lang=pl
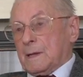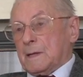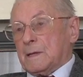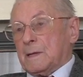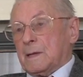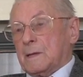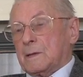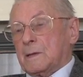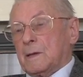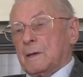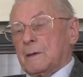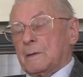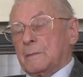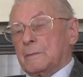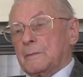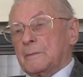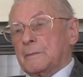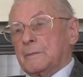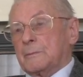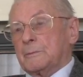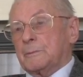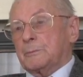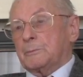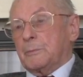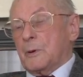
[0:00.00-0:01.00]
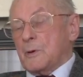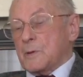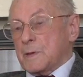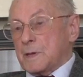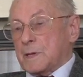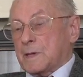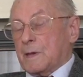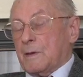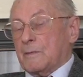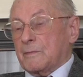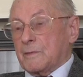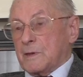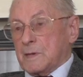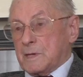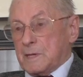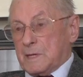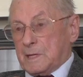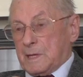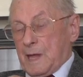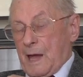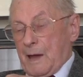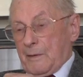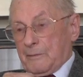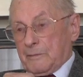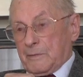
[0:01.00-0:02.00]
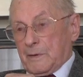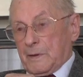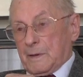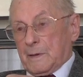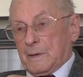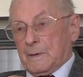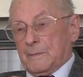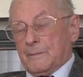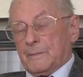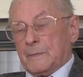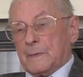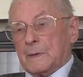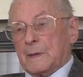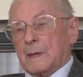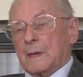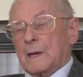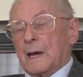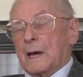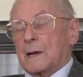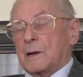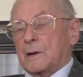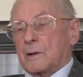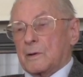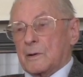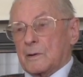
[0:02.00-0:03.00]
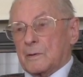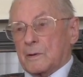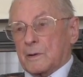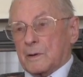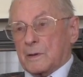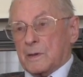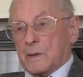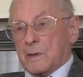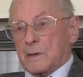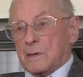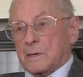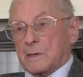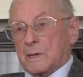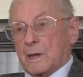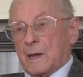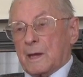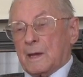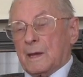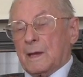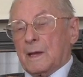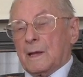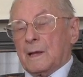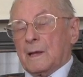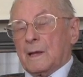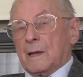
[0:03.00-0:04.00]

kiedy polskie wystawy archeologiczne